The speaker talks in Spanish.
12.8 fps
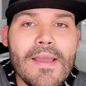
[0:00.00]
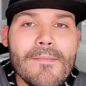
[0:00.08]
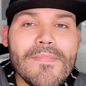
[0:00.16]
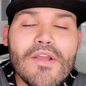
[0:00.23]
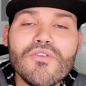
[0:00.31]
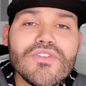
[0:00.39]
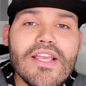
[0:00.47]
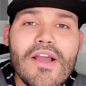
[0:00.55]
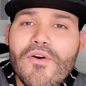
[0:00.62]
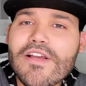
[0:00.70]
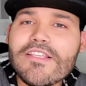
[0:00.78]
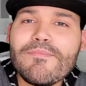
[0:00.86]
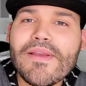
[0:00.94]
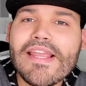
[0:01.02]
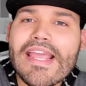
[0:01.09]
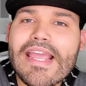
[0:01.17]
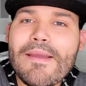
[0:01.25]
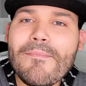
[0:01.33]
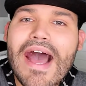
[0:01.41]
Mi consejo es
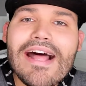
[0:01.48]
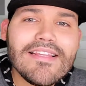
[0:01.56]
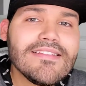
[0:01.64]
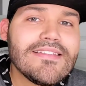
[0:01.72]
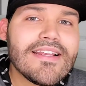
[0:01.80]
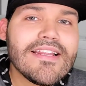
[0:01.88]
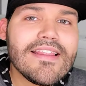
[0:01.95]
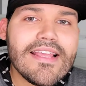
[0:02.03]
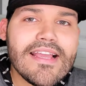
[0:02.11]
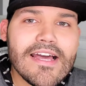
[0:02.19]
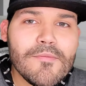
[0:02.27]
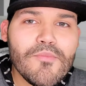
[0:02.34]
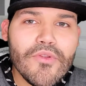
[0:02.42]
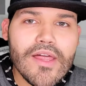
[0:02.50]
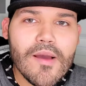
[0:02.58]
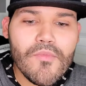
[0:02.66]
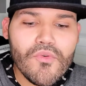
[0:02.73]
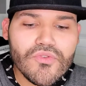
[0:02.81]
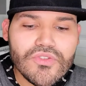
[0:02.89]
que antes de criticar
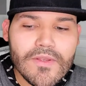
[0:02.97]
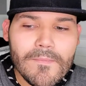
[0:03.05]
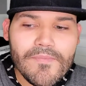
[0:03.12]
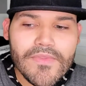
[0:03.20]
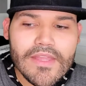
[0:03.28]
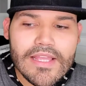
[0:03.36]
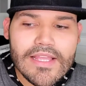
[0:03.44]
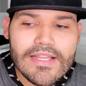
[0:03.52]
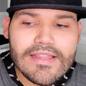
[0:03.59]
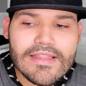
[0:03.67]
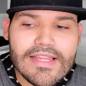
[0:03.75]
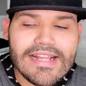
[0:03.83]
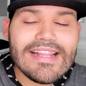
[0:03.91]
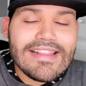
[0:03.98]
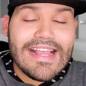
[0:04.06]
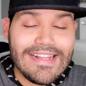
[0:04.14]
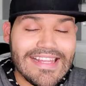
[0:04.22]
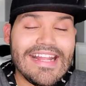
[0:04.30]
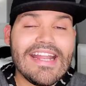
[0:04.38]
podamos,
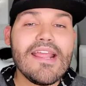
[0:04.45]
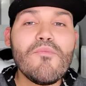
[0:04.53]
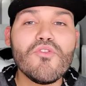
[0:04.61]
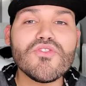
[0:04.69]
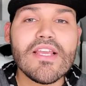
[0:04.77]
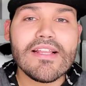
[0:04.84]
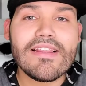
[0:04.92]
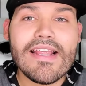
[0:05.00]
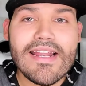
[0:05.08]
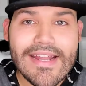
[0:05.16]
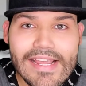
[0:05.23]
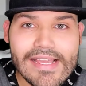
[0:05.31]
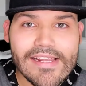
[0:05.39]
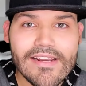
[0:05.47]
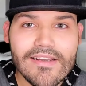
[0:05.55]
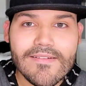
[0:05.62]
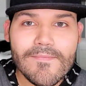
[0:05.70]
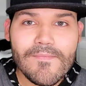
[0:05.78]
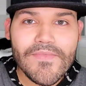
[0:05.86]
tenemos que tener
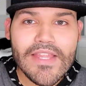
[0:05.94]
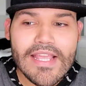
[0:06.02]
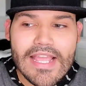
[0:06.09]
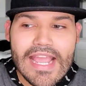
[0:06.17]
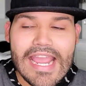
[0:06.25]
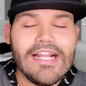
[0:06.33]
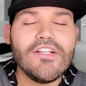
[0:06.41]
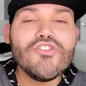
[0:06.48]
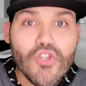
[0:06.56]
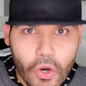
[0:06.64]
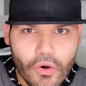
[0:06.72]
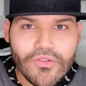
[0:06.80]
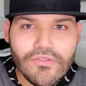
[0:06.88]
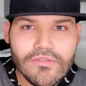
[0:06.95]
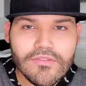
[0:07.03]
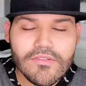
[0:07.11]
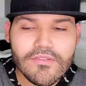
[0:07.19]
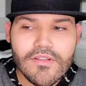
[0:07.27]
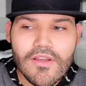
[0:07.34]
el don
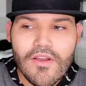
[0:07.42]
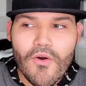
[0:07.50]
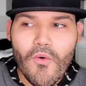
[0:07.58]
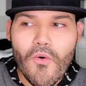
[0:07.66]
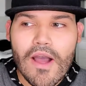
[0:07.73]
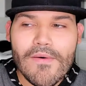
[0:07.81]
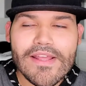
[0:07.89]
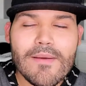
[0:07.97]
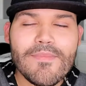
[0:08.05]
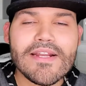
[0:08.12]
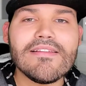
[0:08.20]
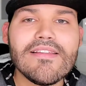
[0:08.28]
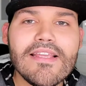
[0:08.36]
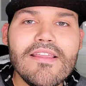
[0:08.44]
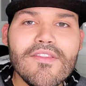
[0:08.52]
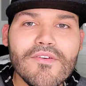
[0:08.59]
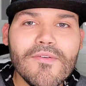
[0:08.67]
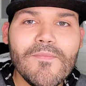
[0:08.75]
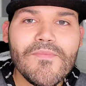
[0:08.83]
o haber
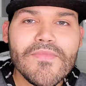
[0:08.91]
aprendido